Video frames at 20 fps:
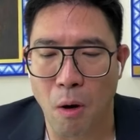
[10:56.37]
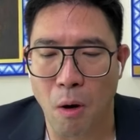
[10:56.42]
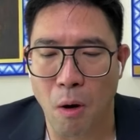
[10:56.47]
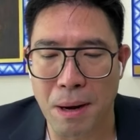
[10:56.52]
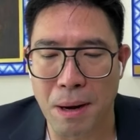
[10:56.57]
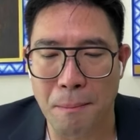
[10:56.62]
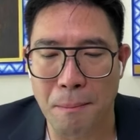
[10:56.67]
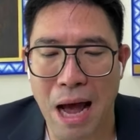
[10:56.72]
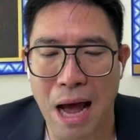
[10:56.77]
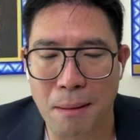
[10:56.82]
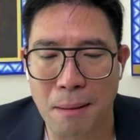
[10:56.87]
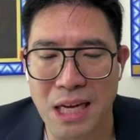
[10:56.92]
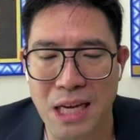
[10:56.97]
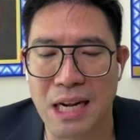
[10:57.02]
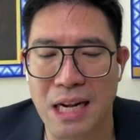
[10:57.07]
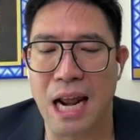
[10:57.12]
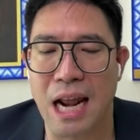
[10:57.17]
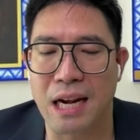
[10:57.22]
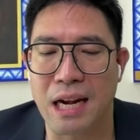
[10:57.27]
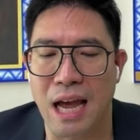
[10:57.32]
พอเป็นภาพ
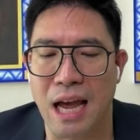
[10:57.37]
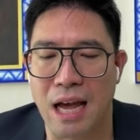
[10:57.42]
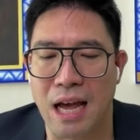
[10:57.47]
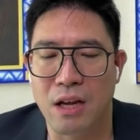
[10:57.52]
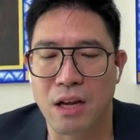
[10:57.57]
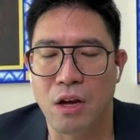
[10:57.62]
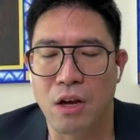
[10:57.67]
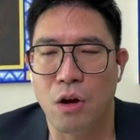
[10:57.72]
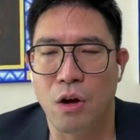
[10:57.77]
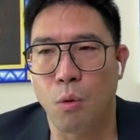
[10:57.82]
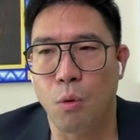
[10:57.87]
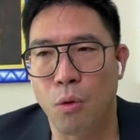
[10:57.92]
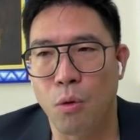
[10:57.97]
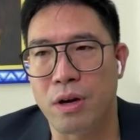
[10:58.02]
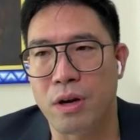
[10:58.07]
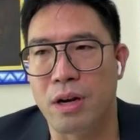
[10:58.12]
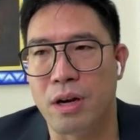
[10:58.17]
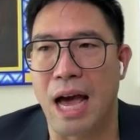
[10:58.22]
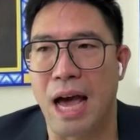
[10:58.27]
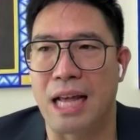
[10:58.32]
เช่นนั้นเนี่ย
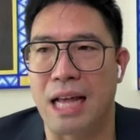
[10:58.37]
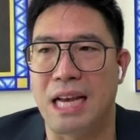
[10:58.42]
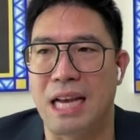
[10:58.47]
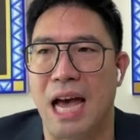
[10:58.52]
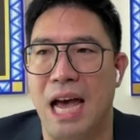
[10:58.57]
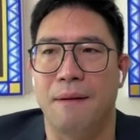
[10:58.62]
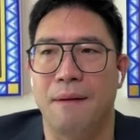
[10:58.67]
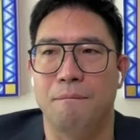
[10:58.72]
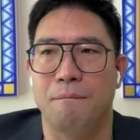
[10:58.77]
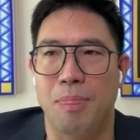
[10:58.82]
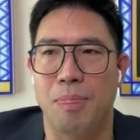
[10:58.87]
หุ้นอาจจะ